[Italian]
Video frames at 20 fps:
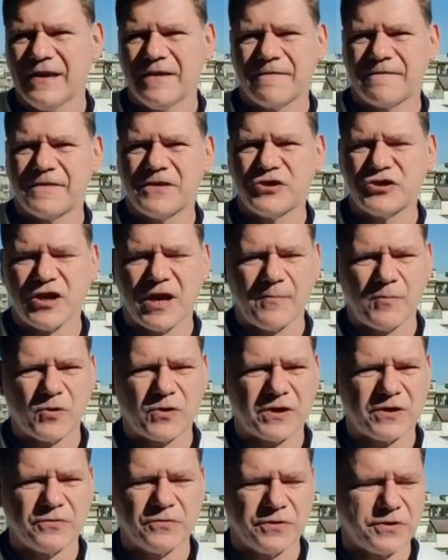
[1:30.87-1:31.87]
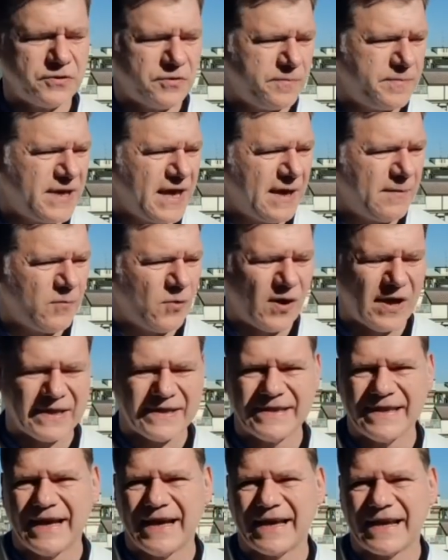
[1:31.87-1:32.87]
fingiamo che noi dobbiamo
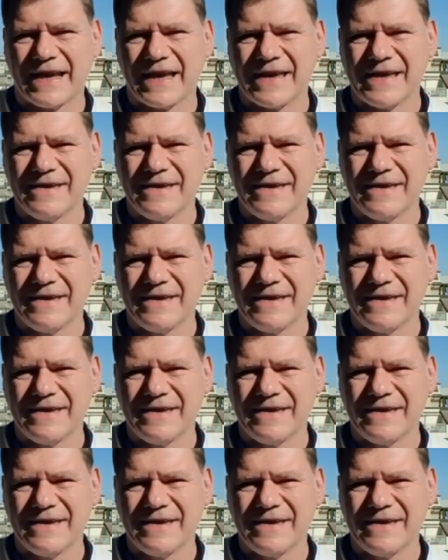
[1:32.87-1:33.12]
andare